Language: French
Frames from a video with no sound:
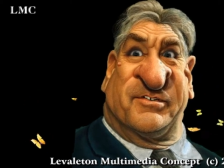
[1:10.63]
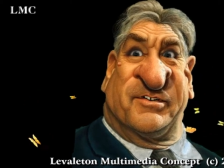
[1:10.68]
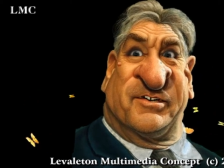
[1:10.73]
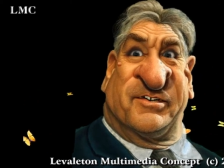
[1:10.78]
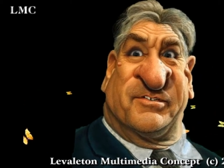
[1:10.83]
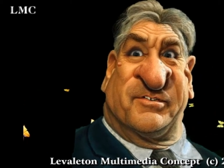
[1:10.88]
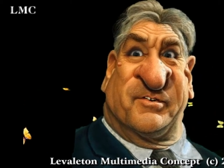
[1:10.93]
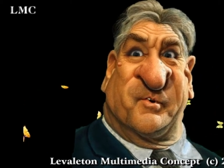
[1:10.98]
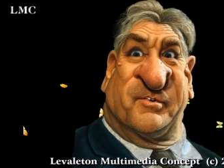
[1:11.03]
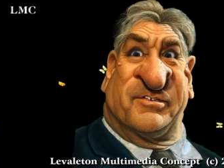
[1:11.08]

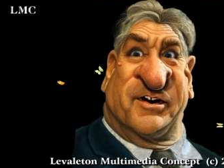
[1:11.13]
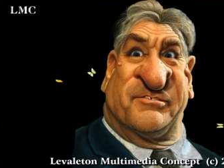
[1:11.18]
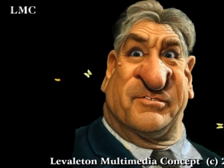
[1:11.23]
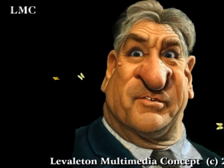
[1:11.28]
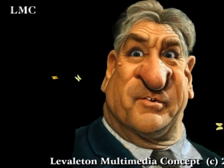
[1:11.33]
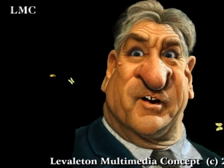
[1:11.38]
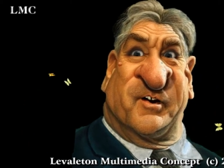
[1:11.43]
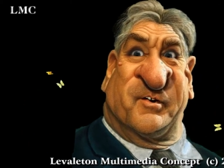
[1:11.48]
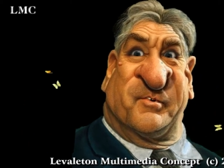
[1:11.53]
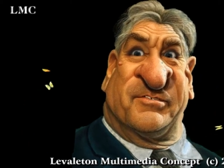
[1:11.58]
Dernier
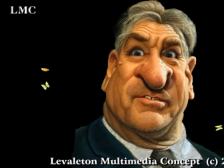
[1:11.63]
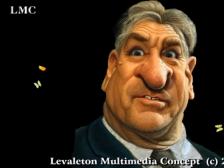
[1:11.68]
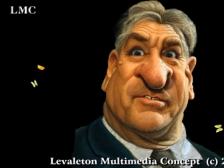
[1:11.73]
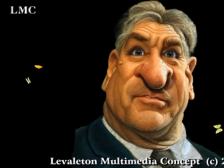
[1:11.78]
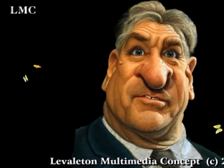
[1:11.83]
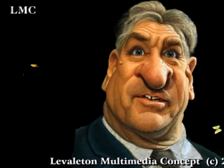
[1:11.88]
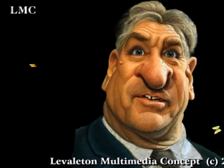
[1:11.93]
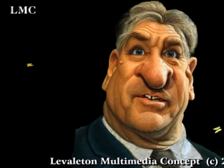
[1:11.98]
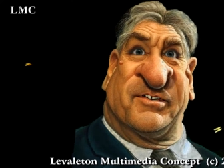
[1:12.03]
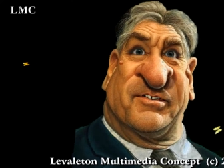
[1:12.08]
emploi
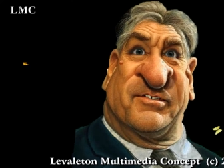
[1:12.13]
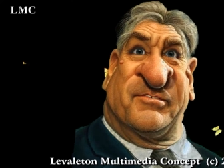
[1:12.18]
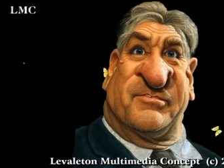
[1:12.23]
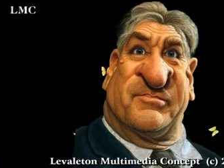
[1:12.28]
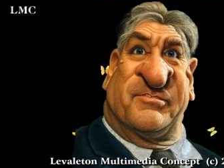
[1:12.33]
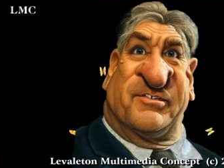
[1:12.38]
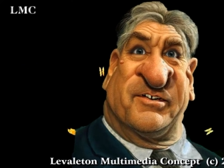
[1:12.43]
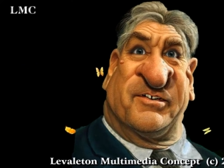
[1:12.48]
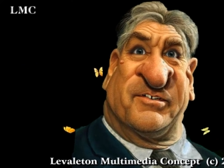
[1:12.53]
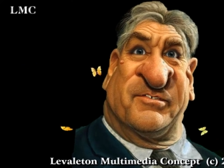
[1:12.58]
occupé,
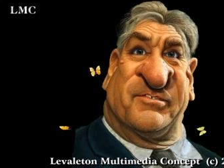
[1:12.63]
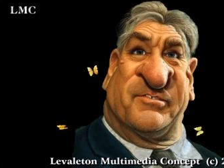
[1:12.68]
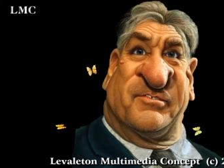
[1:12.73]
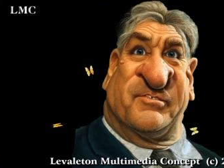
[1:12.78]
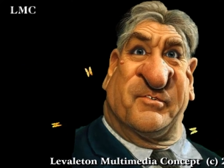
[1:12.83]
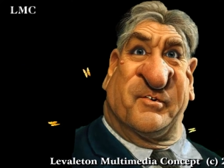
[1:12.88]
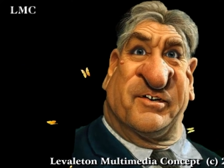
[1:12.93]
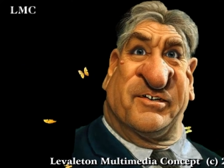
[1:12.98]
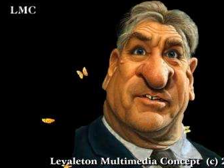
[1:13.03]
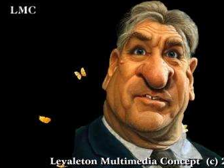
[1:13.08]
cible de
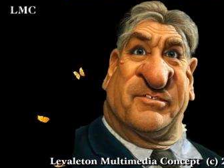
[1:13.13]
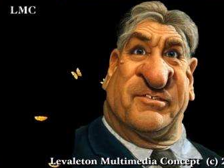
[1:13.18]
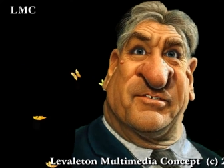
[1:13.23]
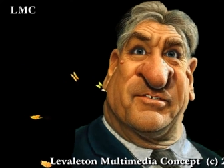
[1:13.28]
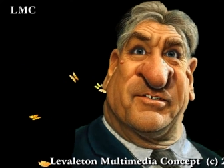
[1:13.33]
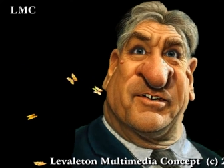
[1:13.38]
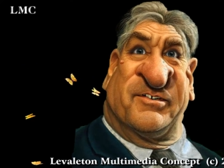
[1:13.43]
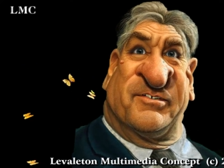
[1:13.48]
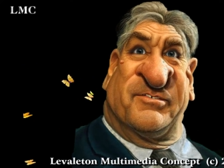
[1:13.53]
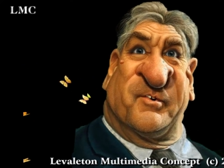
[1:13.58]

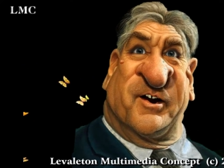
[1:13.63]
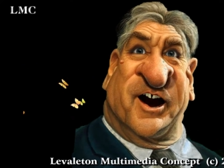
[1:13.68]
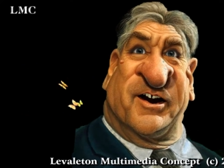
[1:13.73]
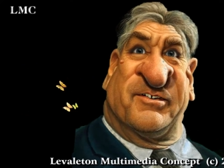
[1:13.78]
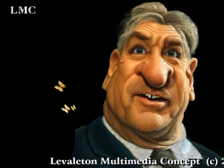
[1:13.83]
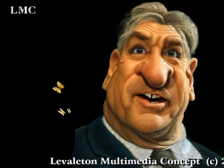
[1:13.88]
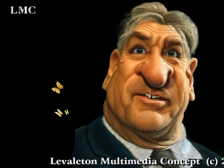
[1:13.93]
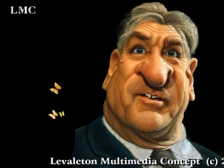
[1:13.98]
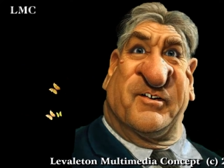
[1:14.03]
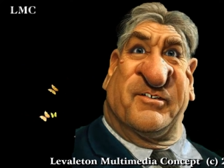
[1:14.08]
prédilection pour un
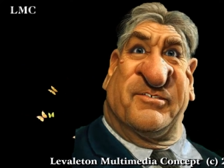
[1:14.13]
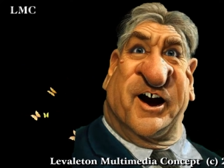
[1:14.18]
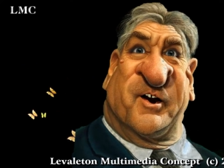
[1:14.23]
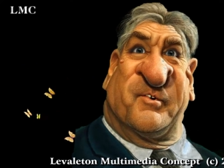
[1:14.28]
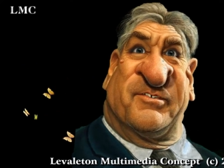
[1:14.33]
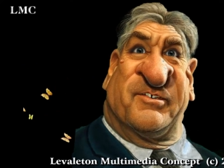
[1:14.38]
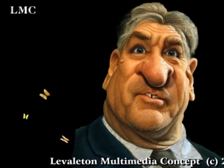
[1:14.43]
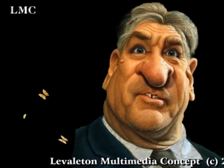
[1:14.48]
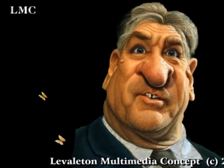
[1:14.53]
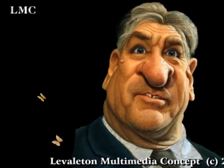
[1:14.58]
cadre
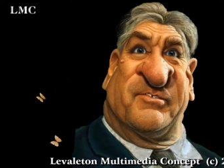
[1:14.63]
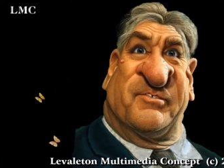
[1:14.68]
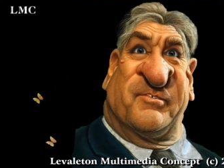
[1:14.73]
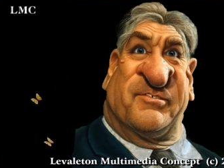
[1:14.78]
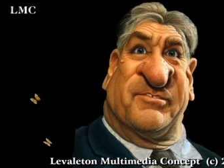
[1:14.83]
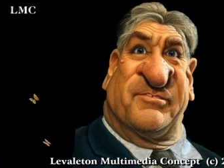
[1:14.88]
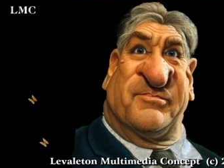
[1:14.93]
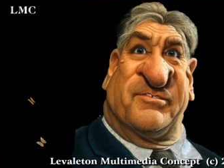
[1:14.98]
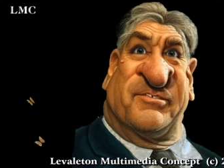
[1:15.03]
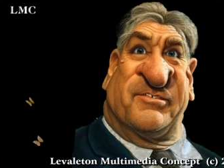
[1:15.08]
moyen
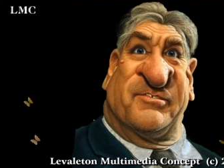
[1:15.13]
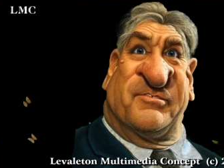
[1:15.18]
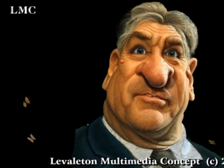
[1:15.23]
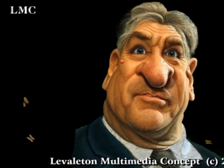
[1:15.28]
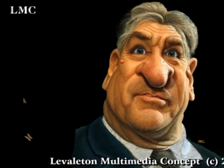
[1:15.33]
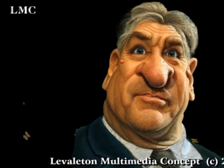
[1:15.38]
sadique.